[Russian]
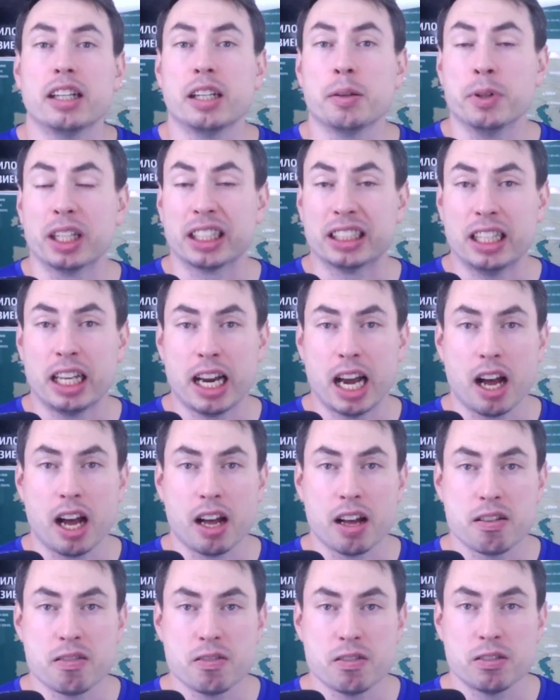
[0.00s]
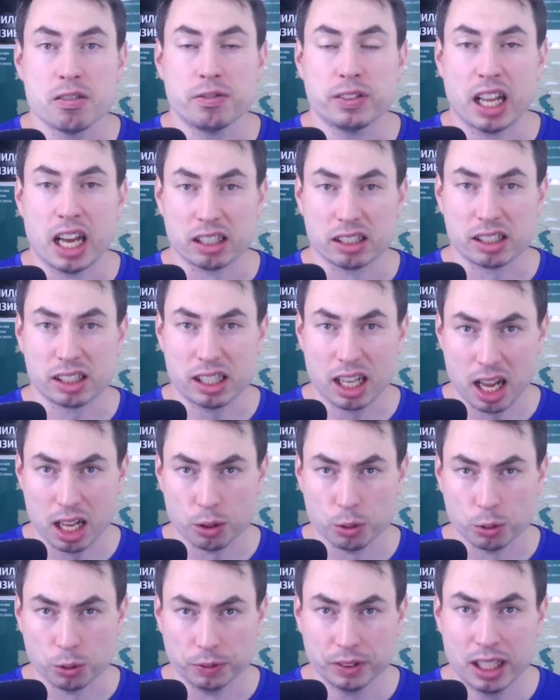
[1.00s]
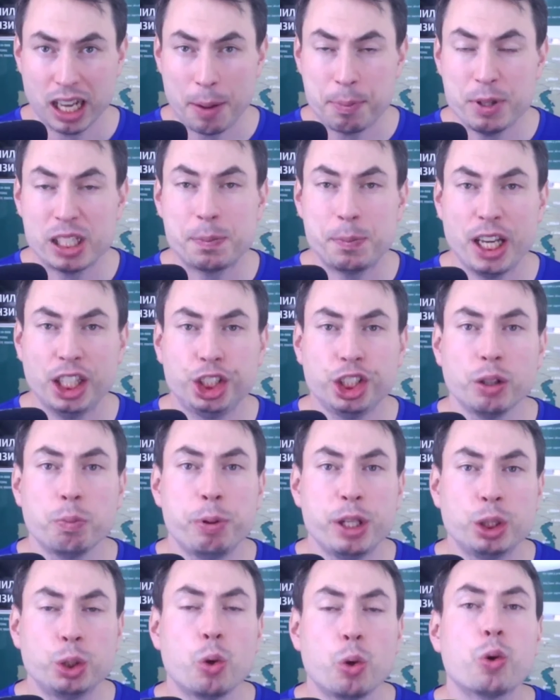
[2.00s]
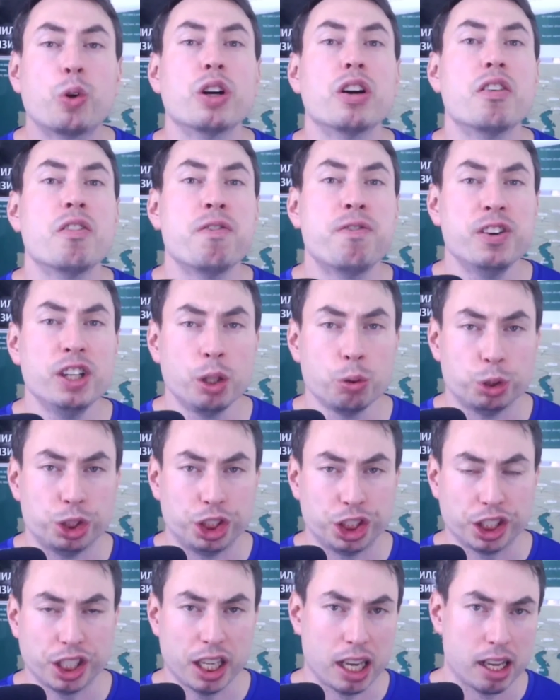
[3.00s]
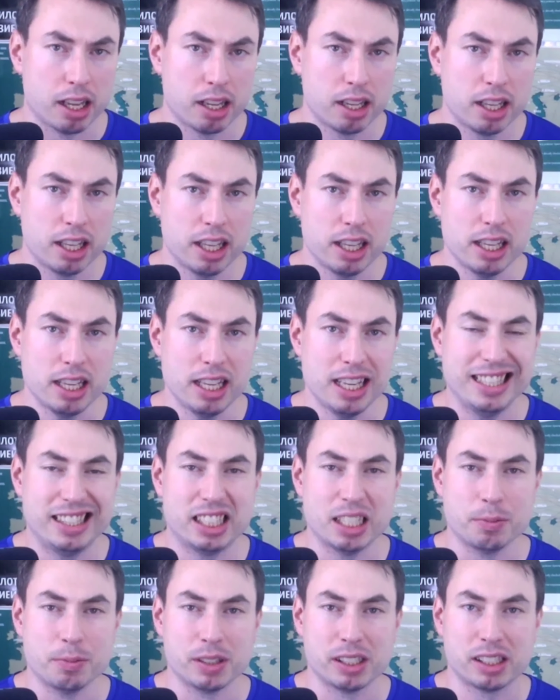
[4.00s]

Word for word: э, благодаря Флайерстану обеспечил приток выручки, и тем